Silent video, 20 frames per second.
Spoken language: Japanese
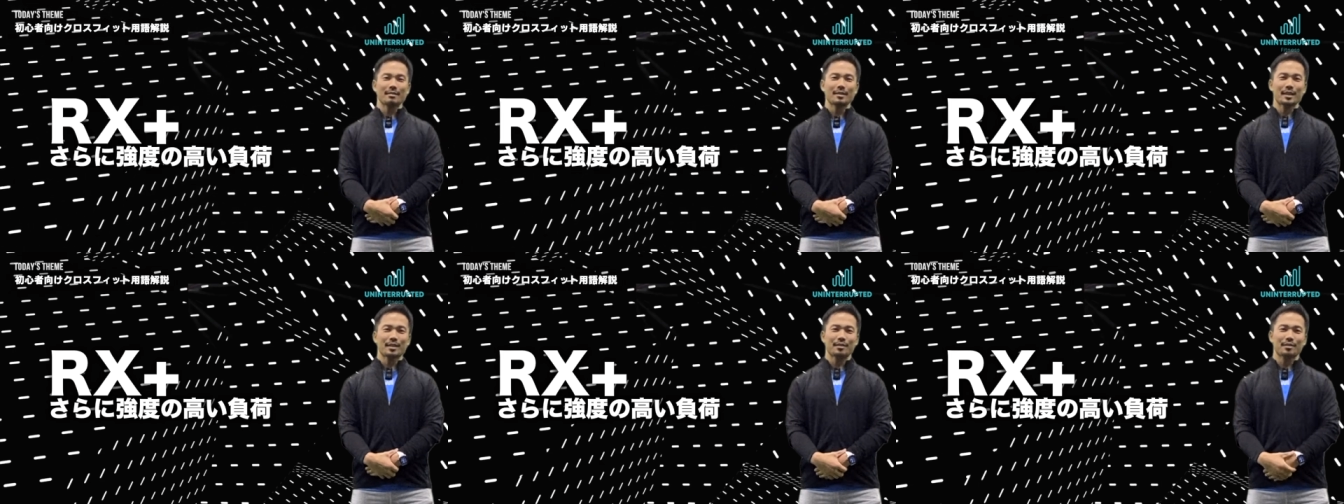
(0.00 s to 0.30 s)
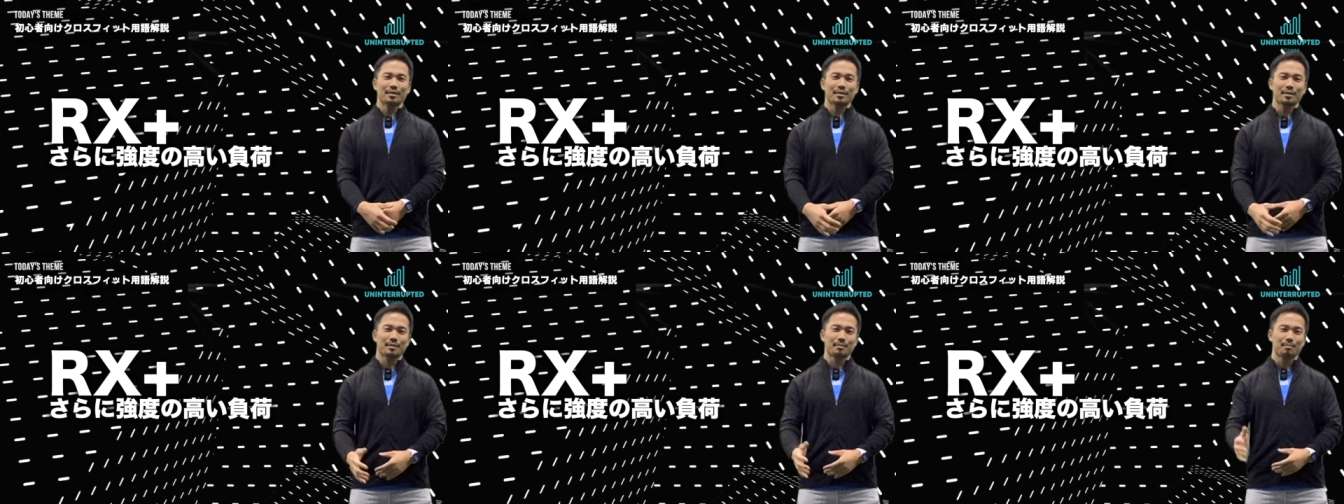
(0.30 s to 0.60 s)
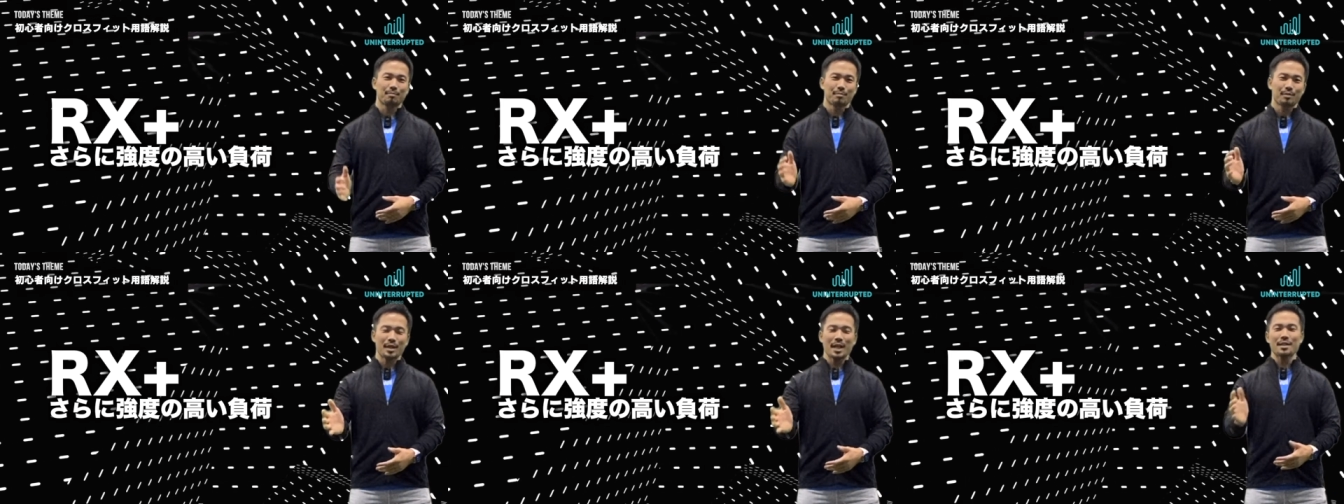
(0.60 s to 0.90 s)

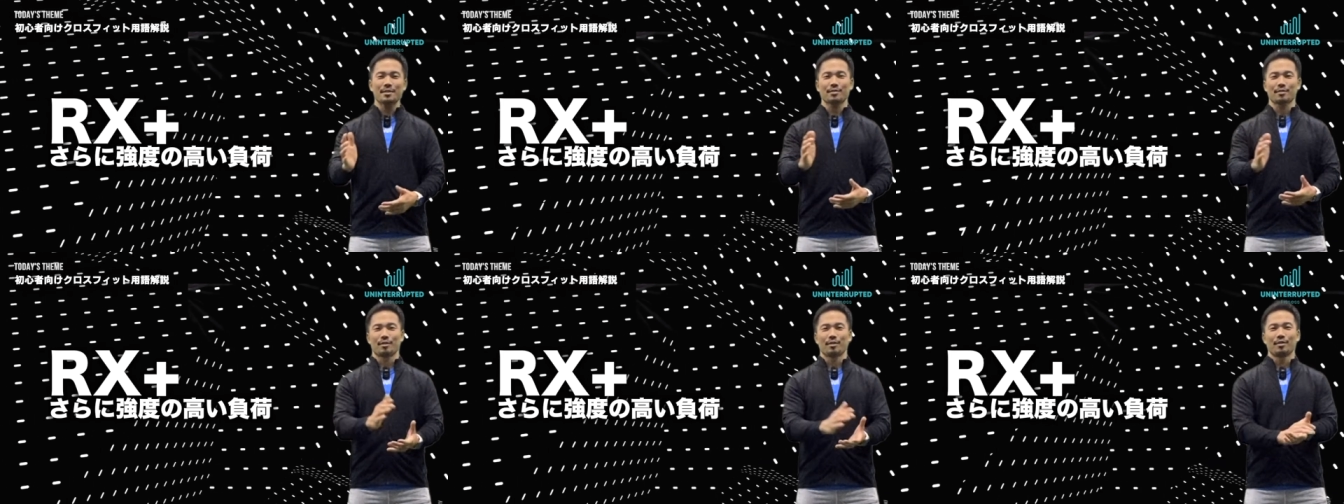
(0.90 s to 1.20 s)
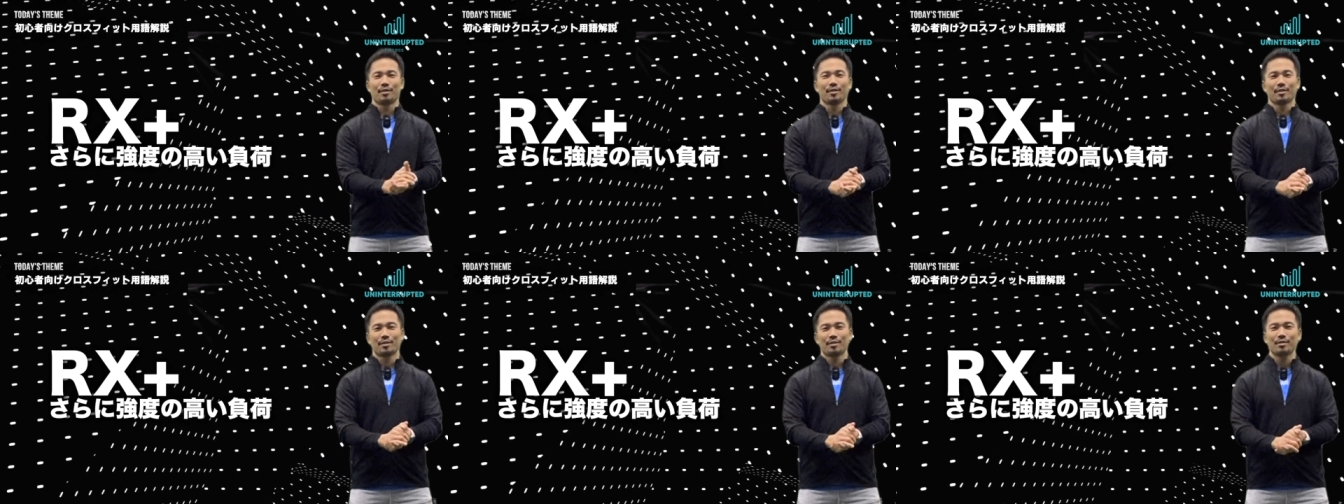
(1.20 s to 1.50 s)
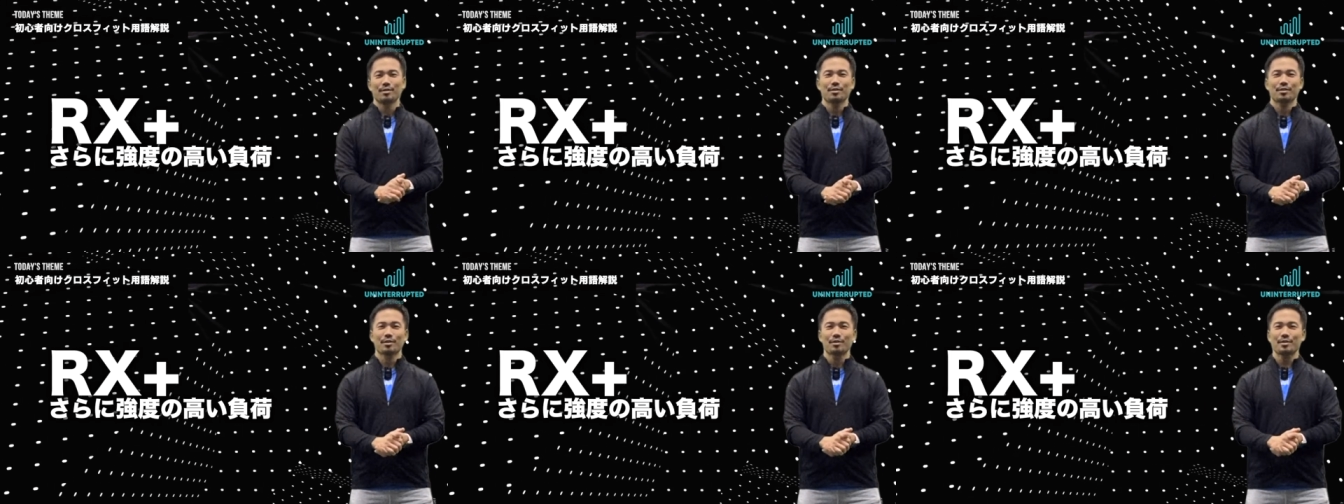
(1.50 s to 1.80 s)
RX プラスと
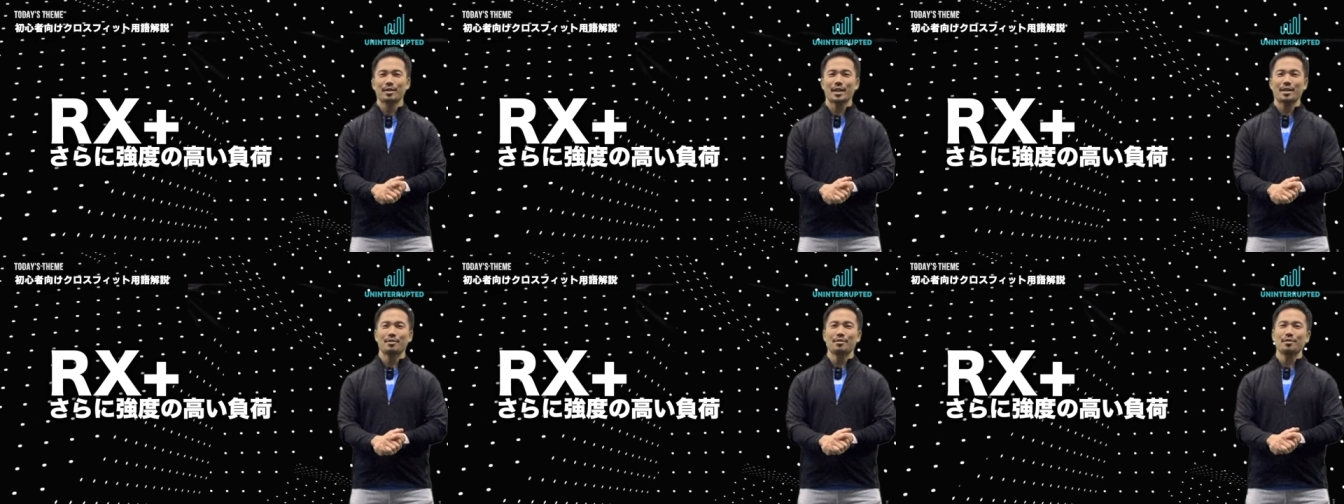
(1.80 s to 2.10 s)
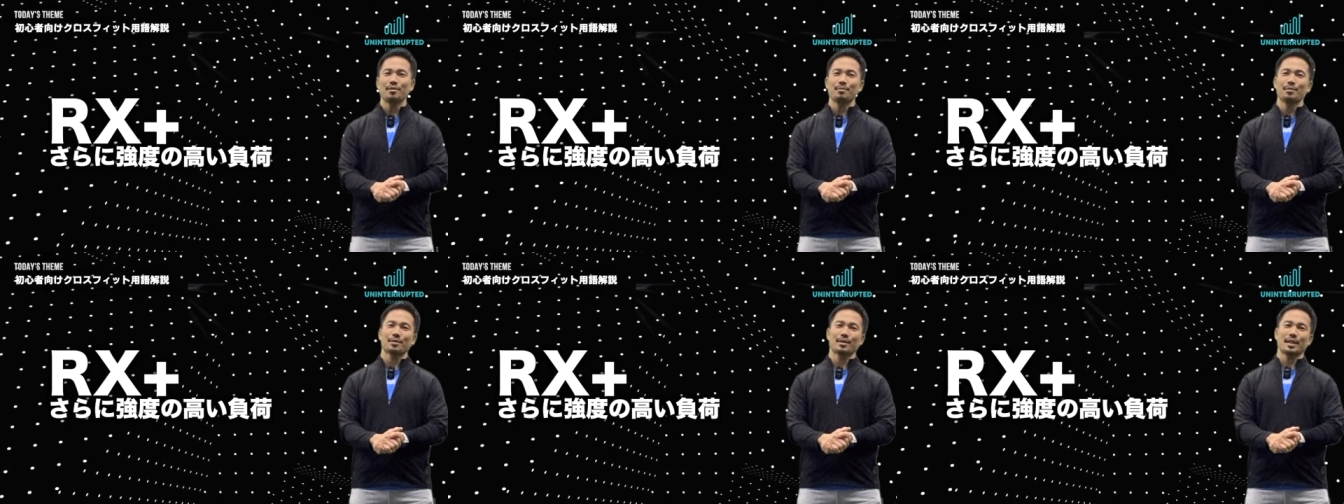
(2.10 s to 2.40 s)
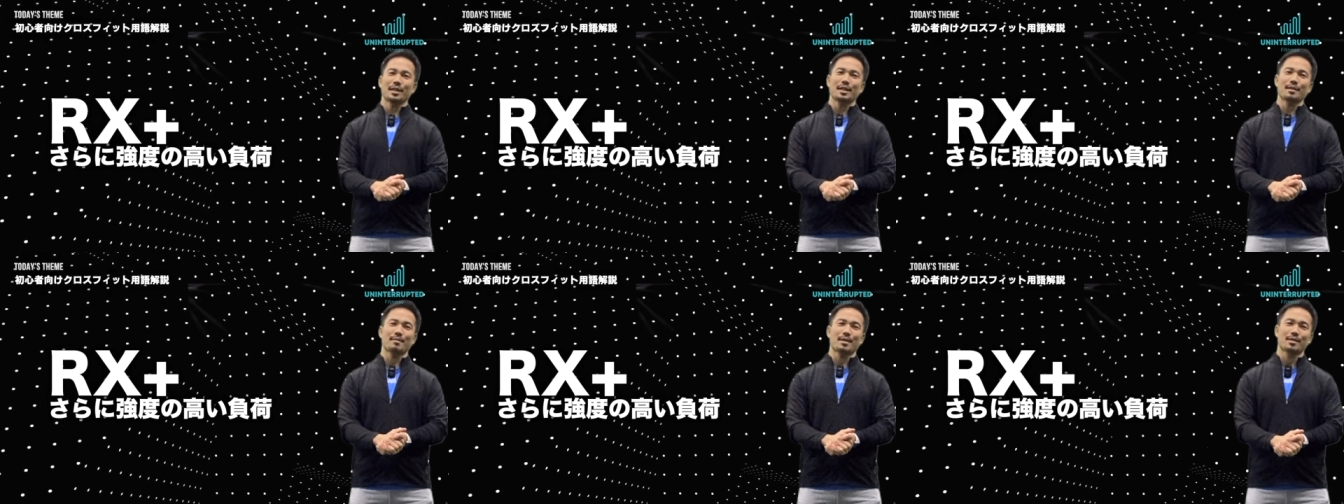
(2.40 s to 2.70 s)
いうこんな用語も
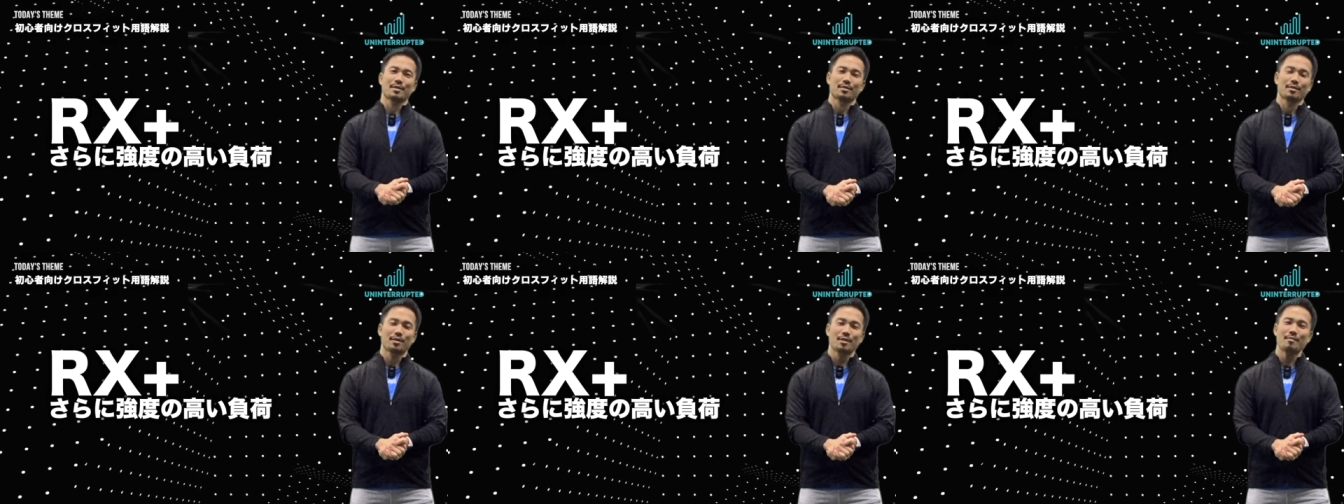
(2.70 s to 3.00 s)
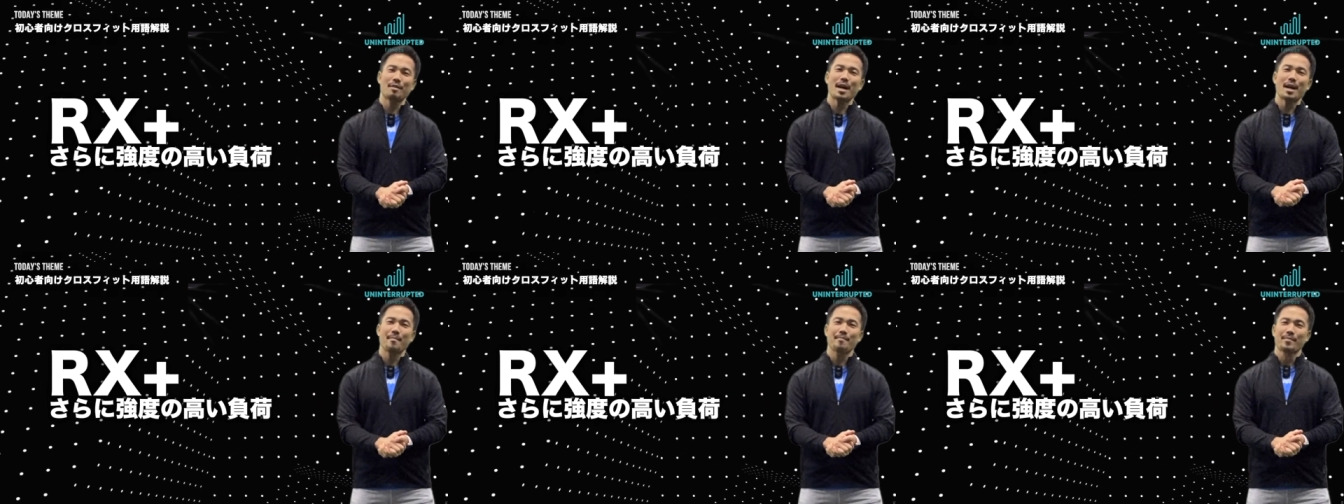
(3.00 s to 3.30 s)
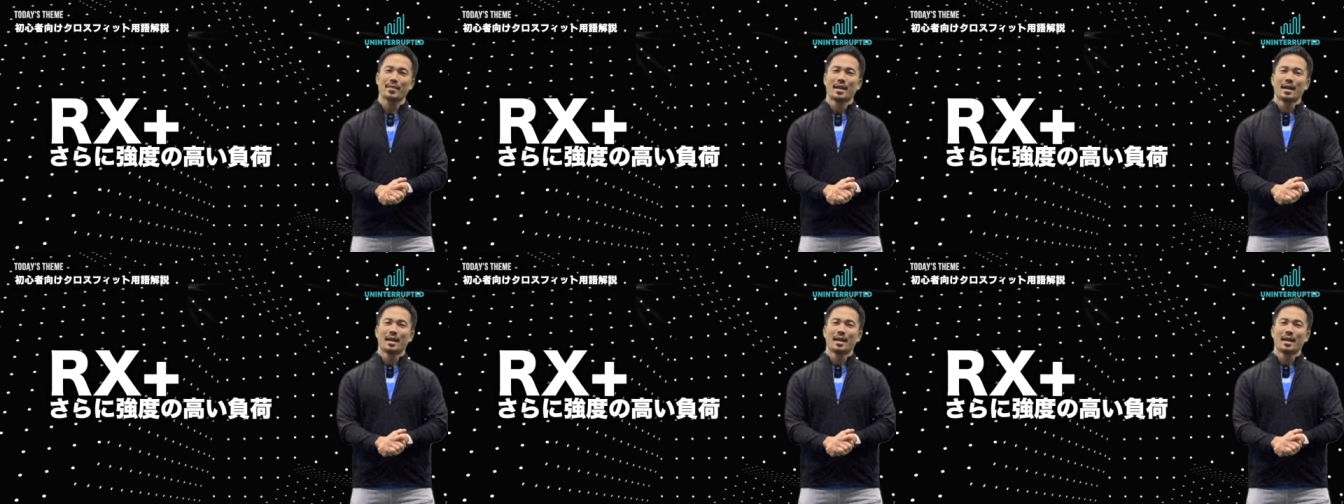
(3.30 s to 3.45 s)
出てきます。これは